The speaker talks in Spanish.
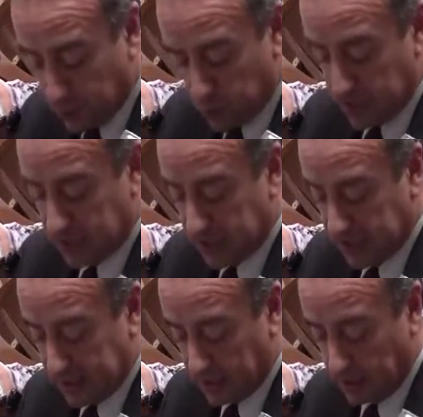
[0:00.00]

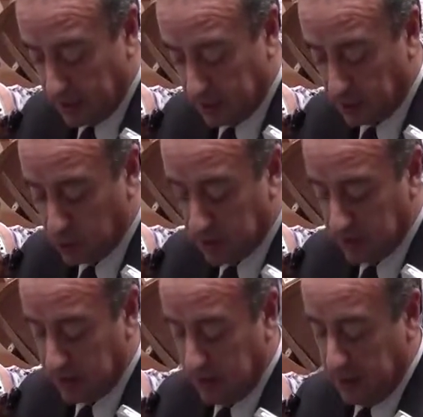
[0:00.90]
porcentaje de
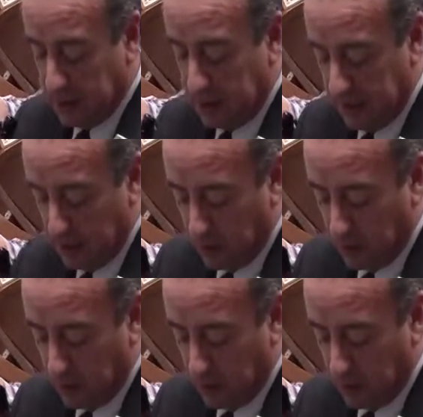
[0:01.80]
cobertura del